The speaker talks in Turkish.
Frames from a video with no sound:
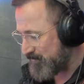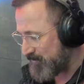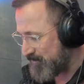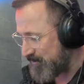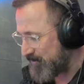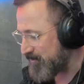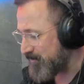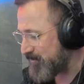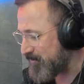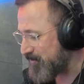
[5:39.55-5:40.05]

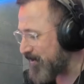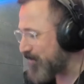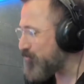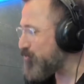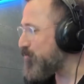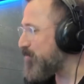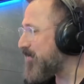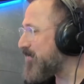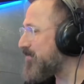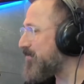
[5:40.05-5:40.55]
Şimdi
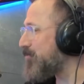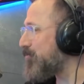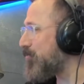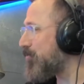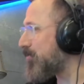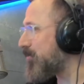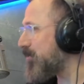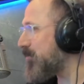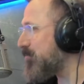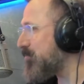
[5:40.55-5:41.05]
tercümesini
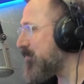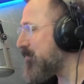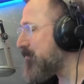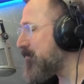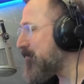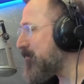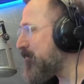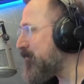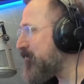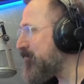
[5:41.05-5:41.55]
okuyayım,
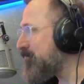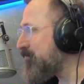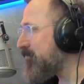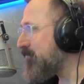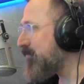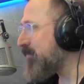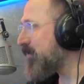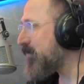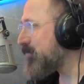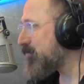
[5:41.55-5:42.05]

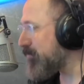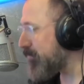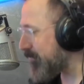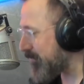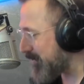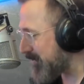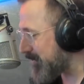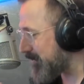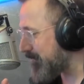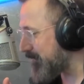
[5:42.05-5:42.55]

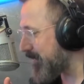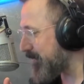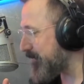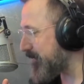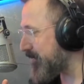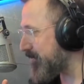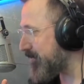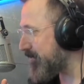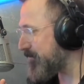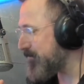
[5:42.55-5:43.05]
sonra devam
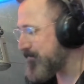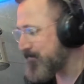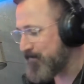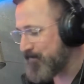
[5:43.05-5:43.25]
edelim.